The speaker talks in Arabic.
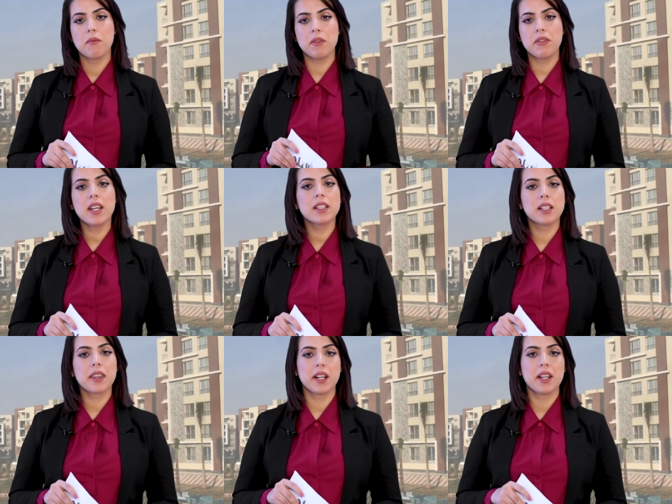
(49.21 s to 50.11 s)

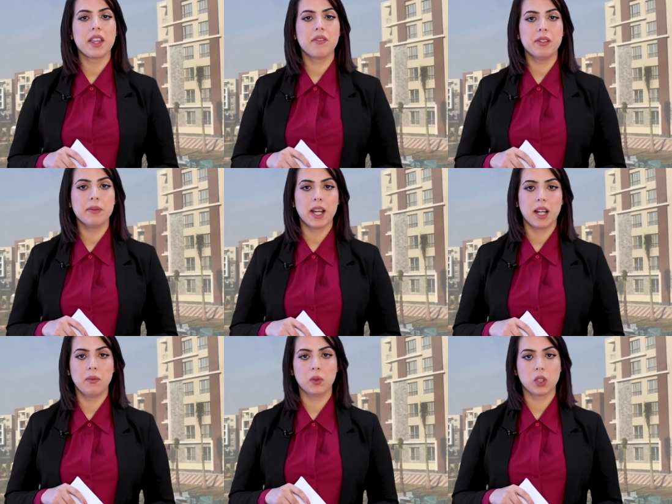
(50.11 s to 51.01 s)
بفائدة
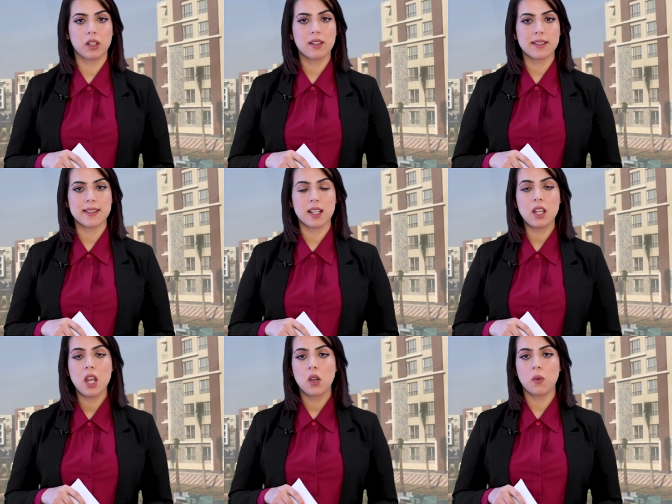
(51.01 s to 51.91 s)
3%
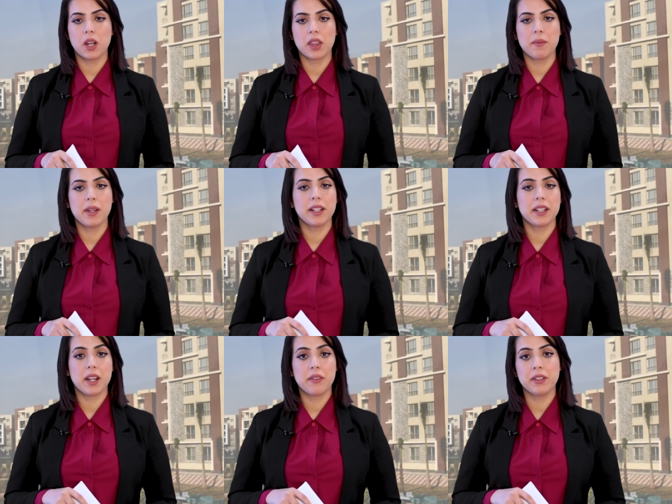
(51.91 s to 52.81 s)
متناقصة
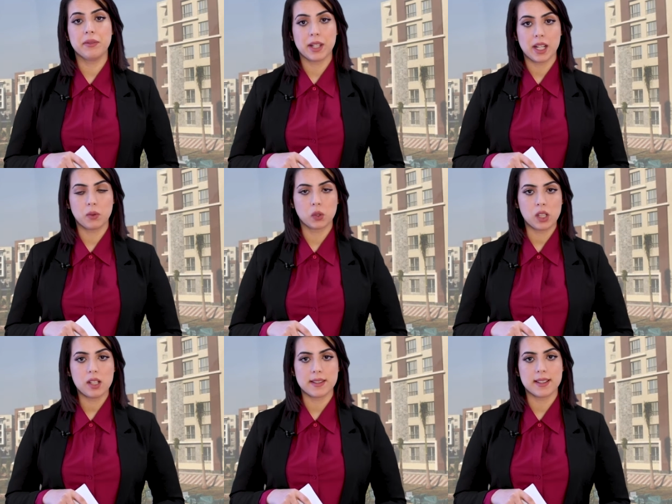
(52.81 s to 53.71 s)
و8%
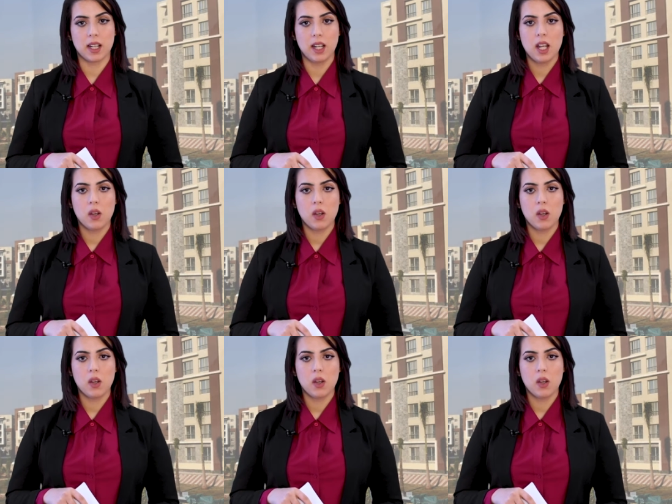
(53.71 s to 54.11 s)
متناقصة